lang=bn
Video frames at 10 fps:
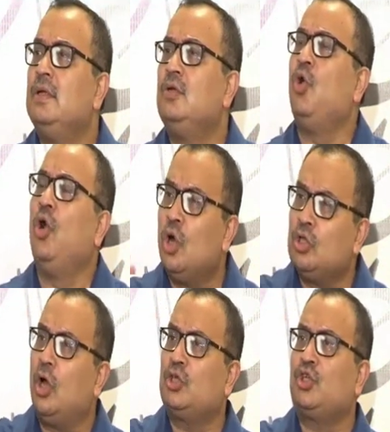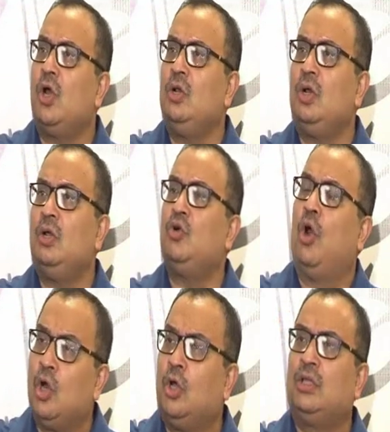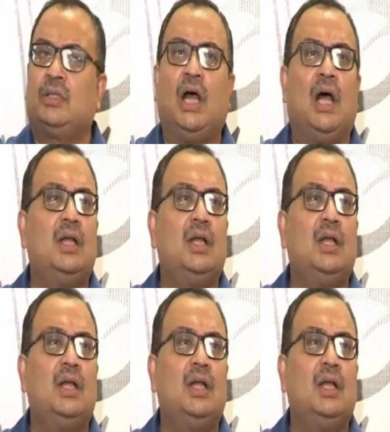গণধর্ষণ গণহত্যা